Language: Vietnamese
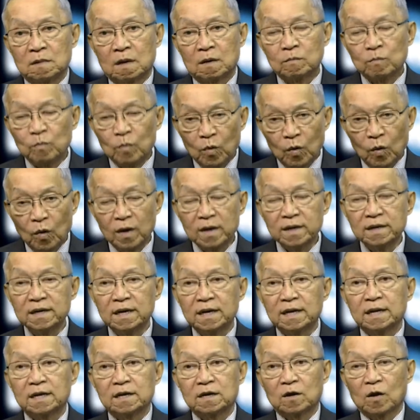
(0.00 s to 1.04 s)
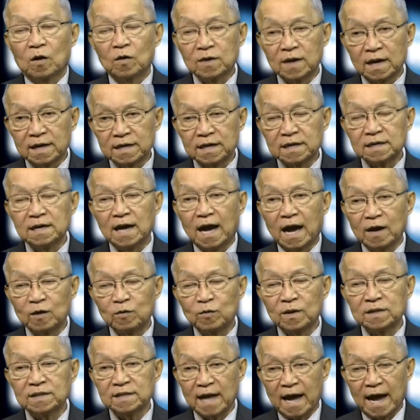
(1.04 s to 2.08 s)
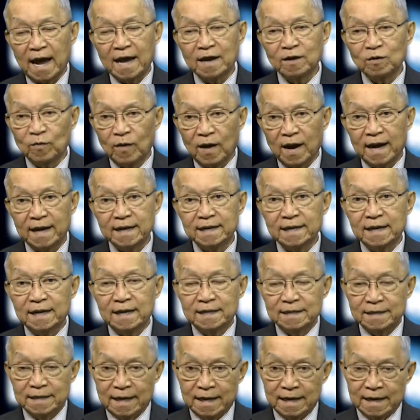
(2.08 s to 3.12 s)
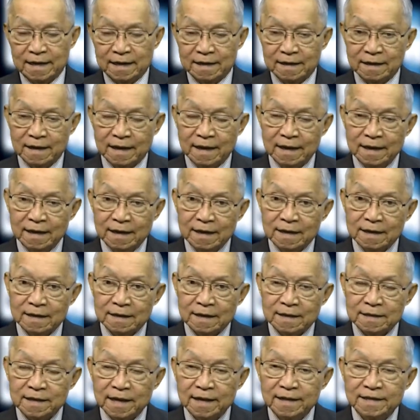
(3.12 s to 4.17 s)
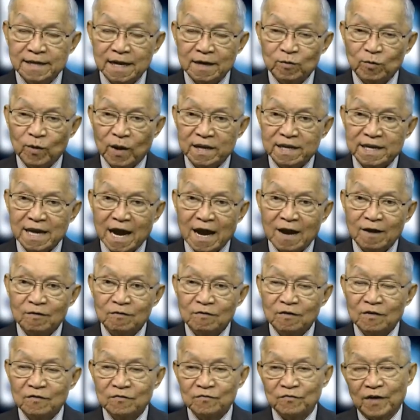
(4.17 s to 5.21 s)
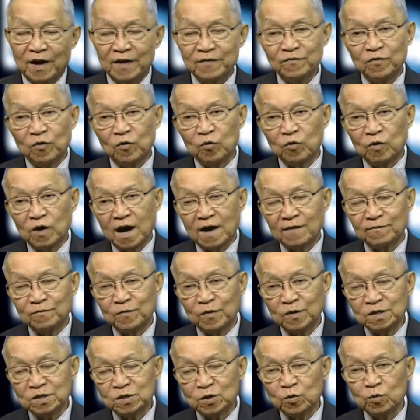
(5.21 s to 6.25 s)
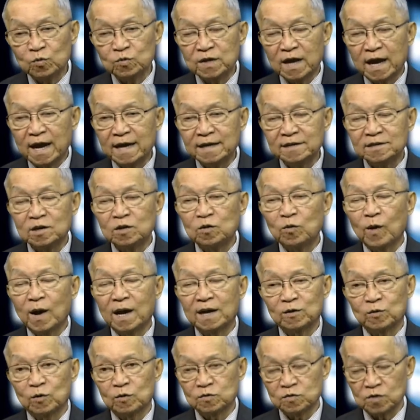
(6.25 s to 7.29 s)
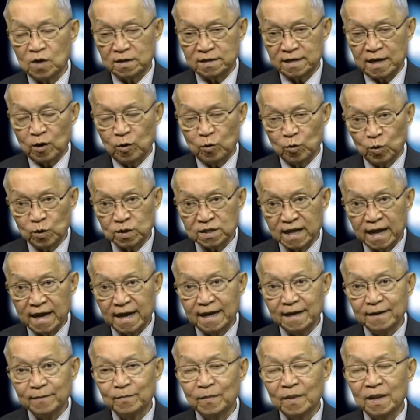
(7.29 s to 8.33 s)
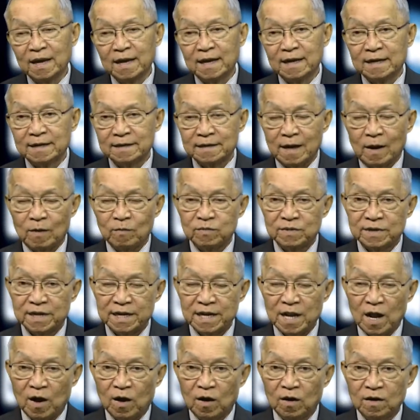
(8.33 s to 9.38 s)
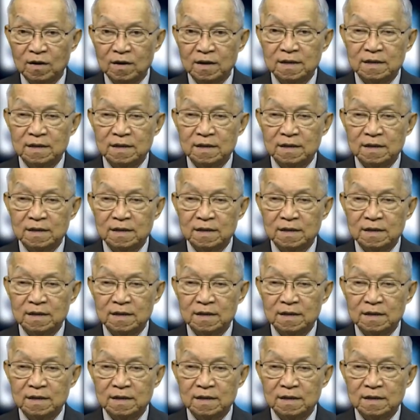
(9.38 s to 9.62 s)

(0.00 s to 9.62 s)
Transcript: muốn có căn cứ hải quân tại hải ngoại thì cái chính sách ngoại giao phải phù hợp với xu thế sinh hoạt của xã hội quốc tế. Trong khi đó,